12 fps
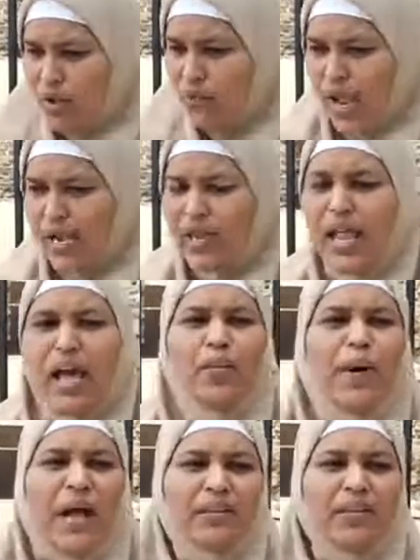அதை இவங்க
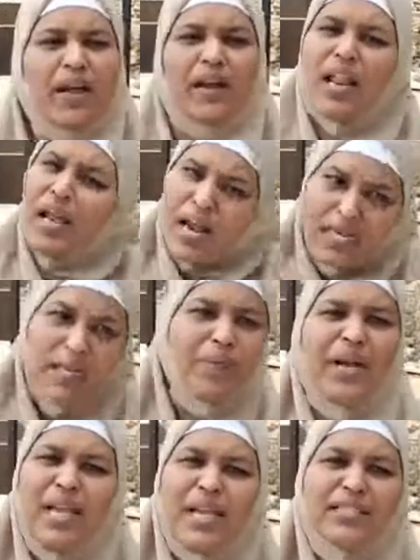எல்லாரும் பார்த்தாங்கன்னா
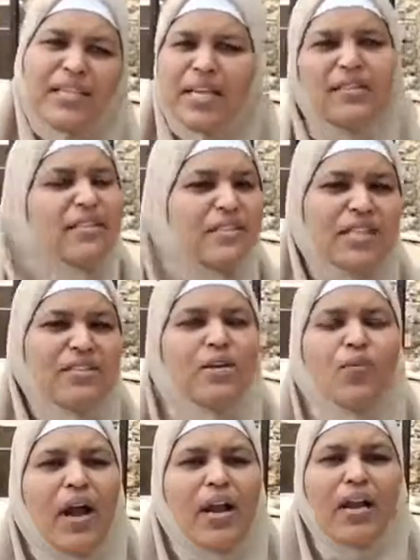கண்டிப்பா நீங்க செய்யறத
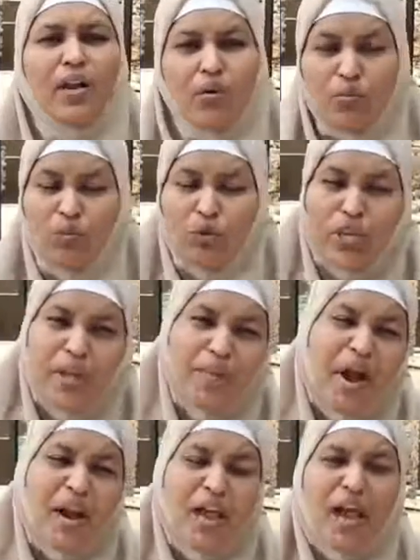செஞ்சிருவாங்கன்ற ஒரு
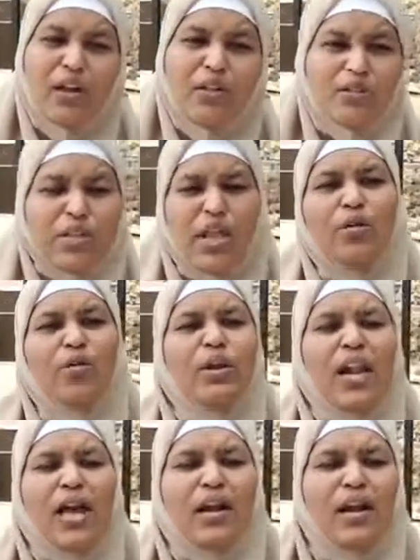முக்கியமான ஆலோசனையை
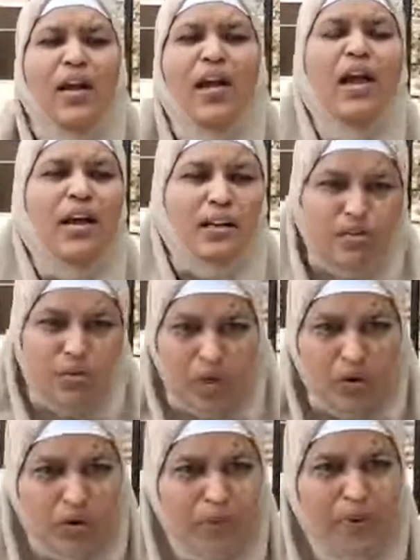கொடுக்கிறார்கள்
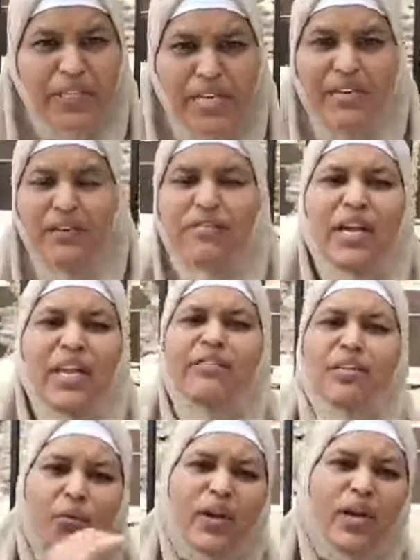ரசுல்லா குழப்பத்திலிருந்து
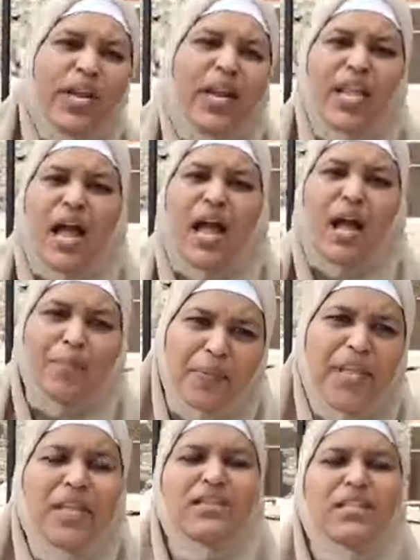வெளியே வந்து உடனடியாக
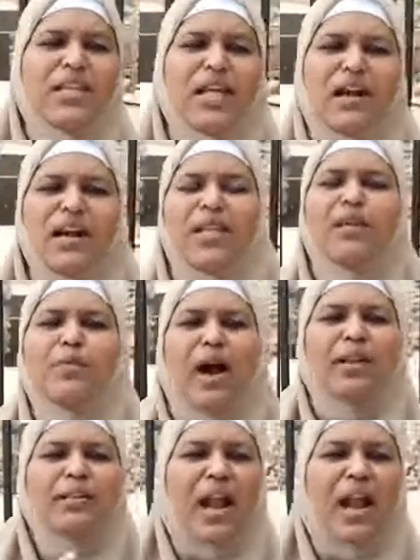அப்படியே செய்தார்கள் அதை